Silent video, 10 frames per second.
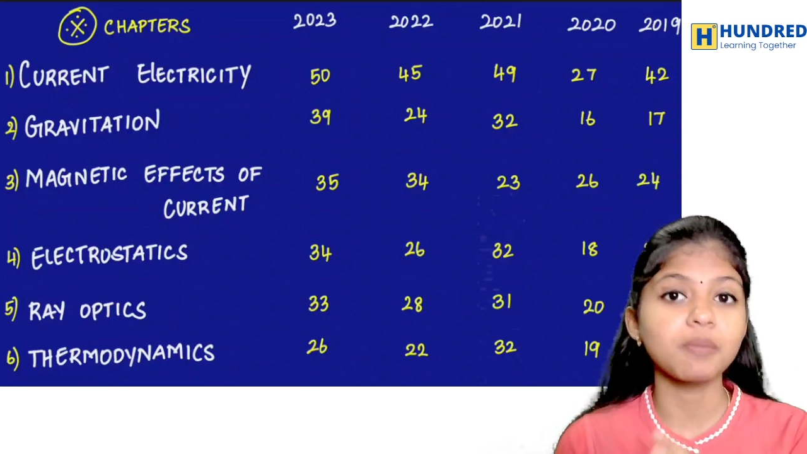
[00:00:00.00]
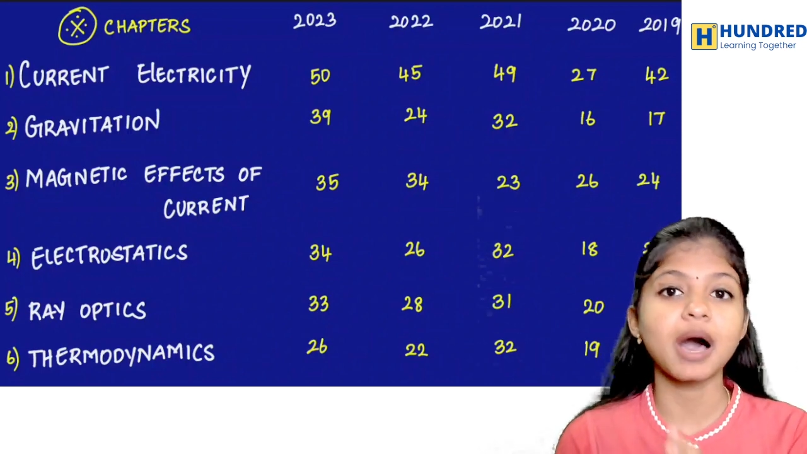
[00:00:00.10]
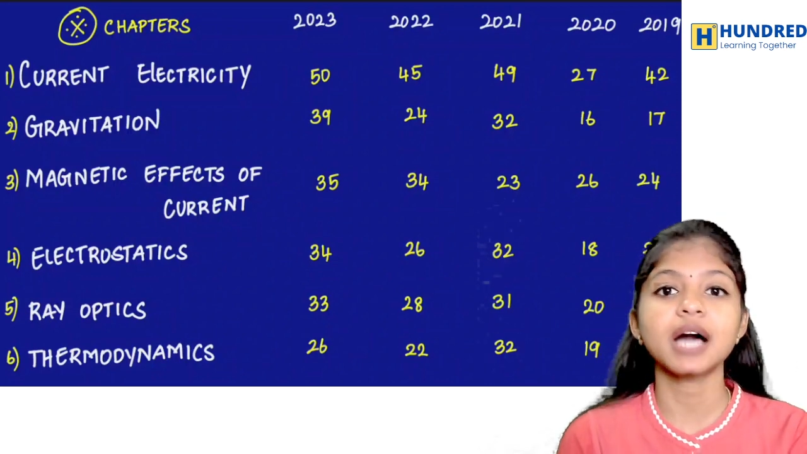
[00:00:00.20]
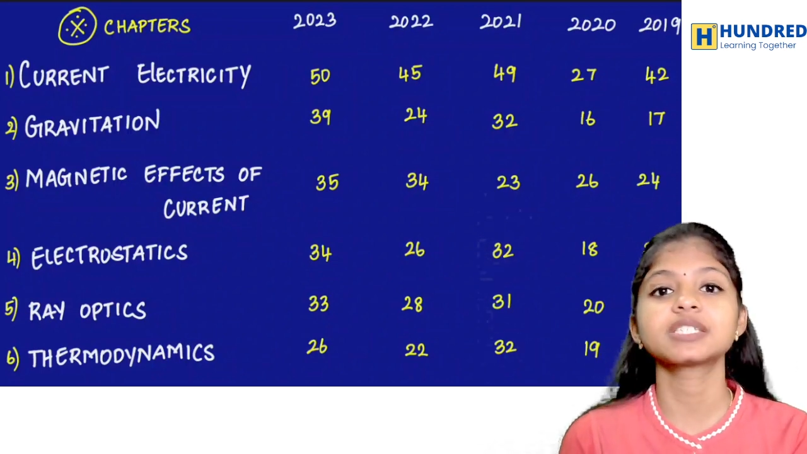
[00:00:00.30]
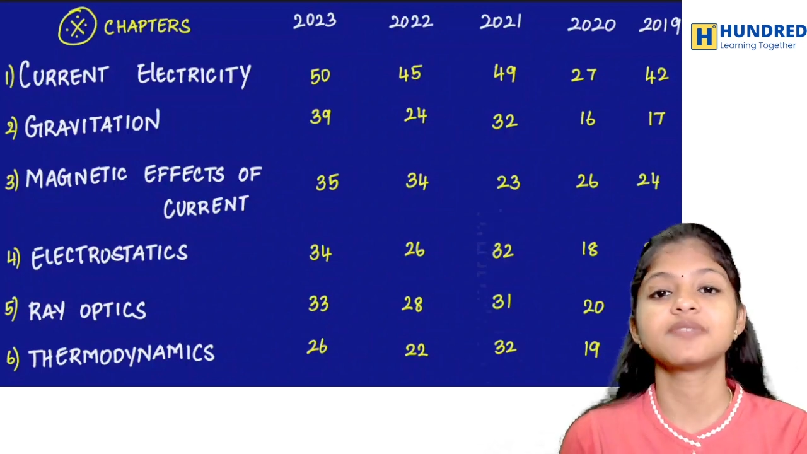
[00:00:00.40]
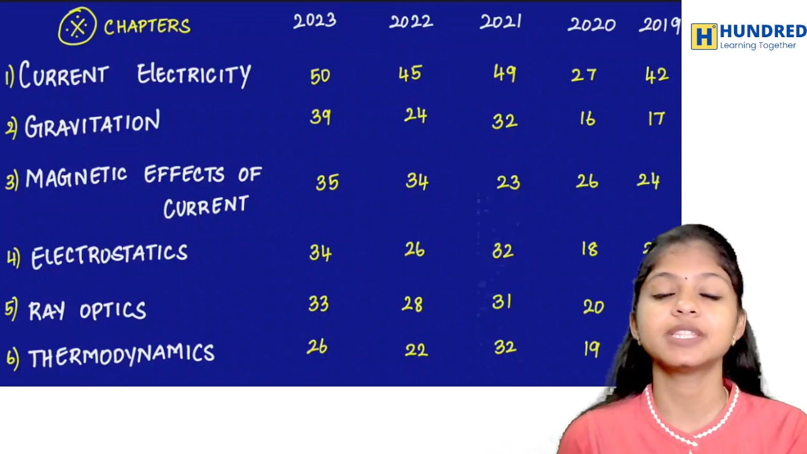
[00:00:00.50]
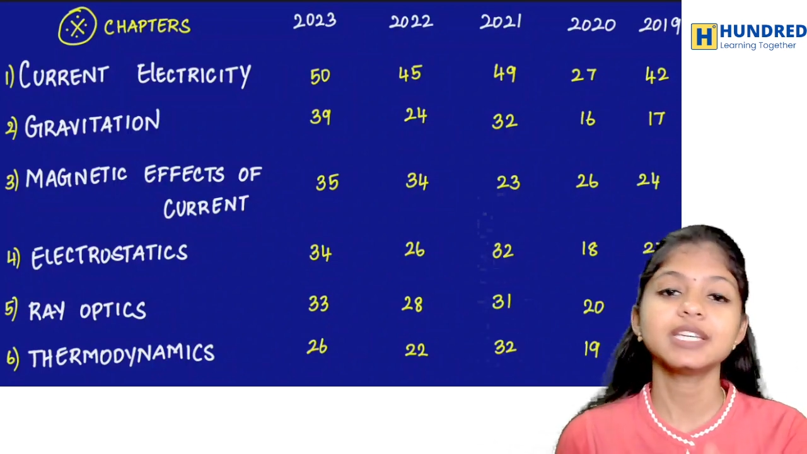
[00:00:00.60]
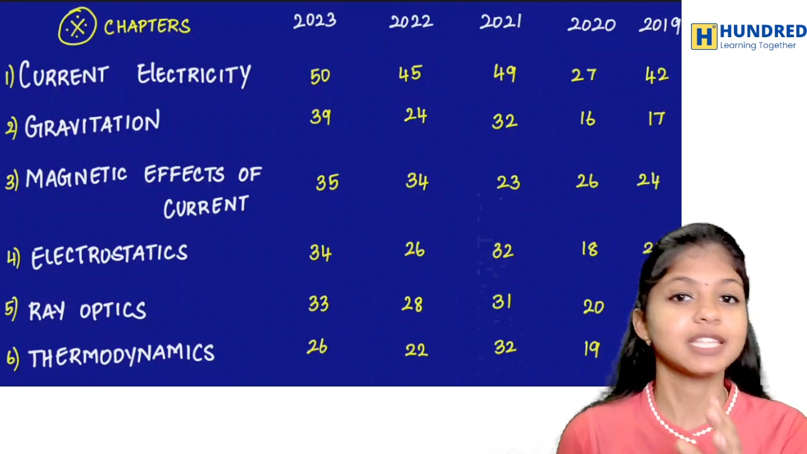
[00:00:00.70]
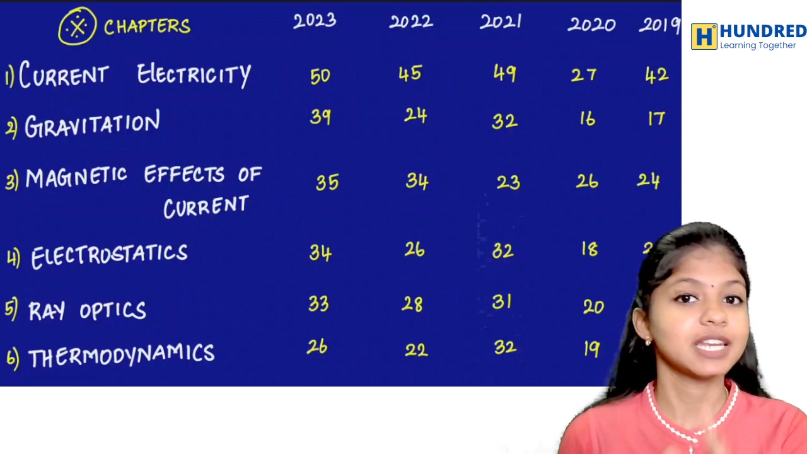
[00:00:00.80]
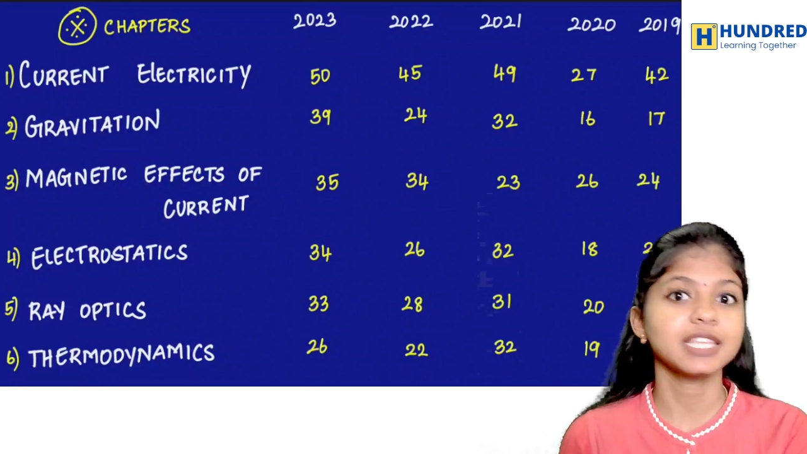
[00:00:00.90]
மார்க்ஸ் வந்து
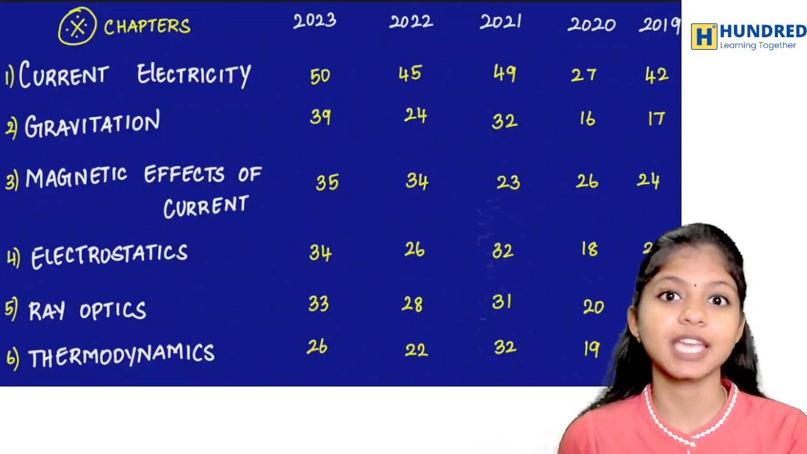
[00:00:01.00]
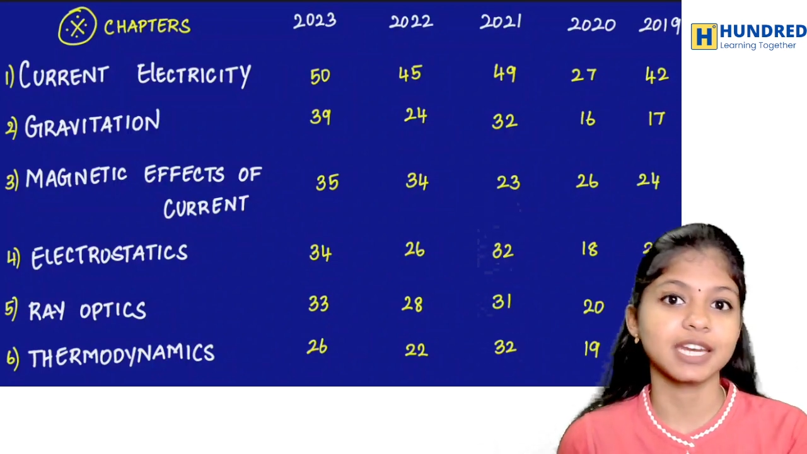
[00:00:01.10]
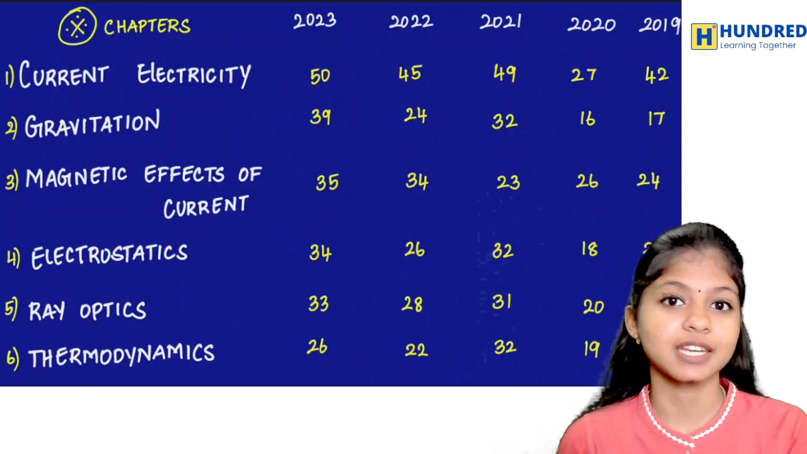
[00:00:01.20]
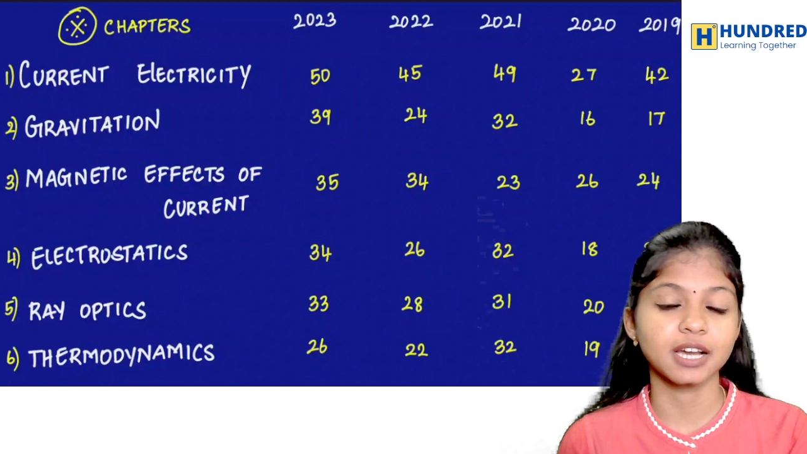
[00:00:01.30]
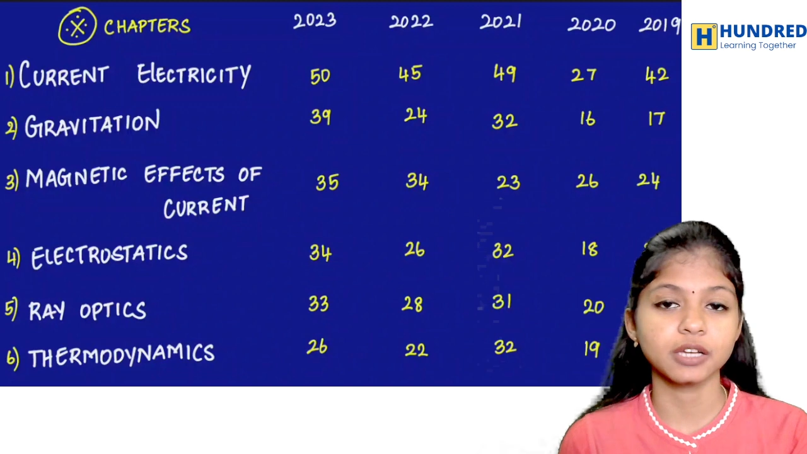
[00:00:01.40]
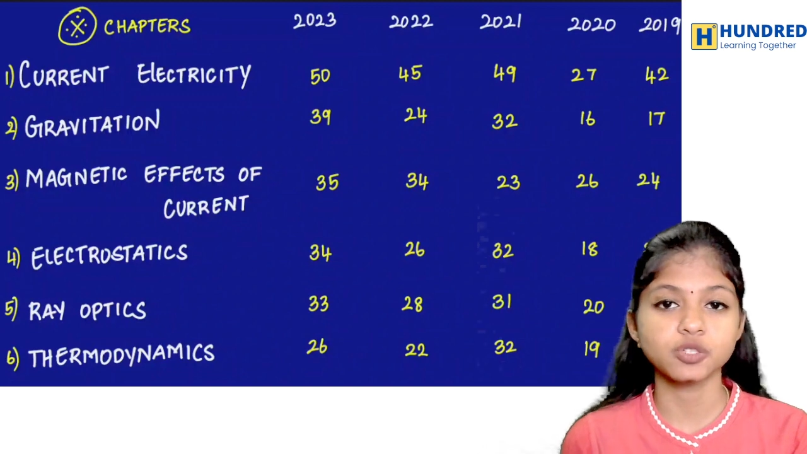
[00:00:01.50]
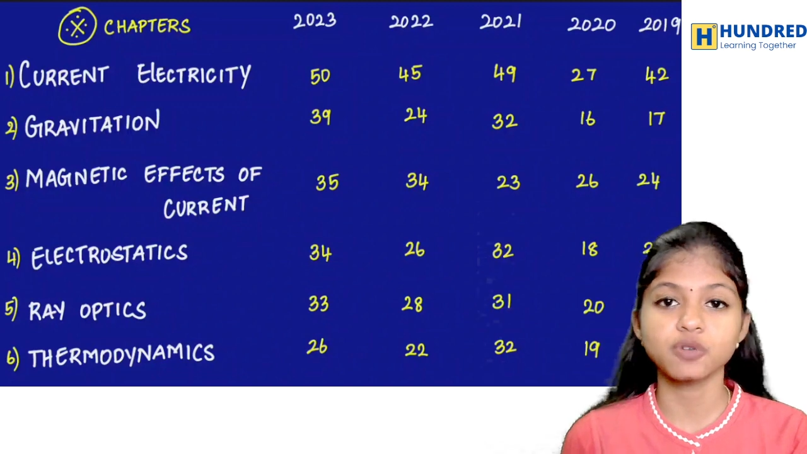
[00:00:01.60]
இதுலேருந்து கேட்டிருக்காங்க ஸோ